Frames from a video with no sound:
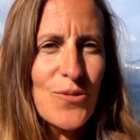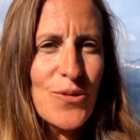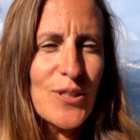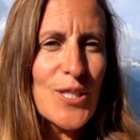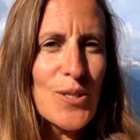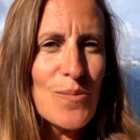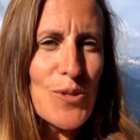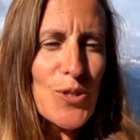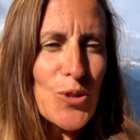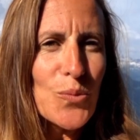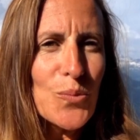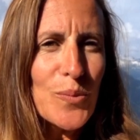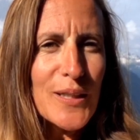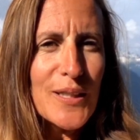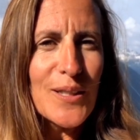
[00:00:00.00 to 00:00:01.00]
von diesem
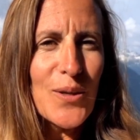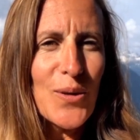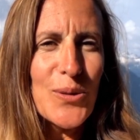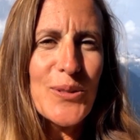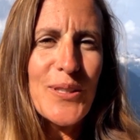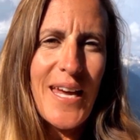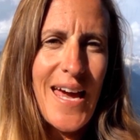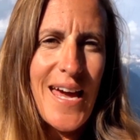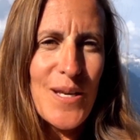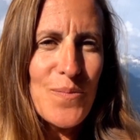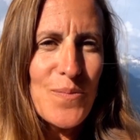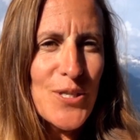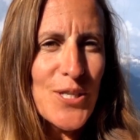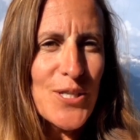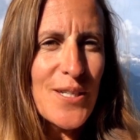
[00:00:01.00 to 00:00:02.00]
Sommer oder
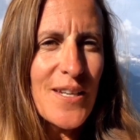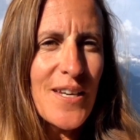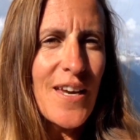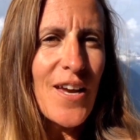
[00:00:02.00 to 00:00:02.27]
Herbst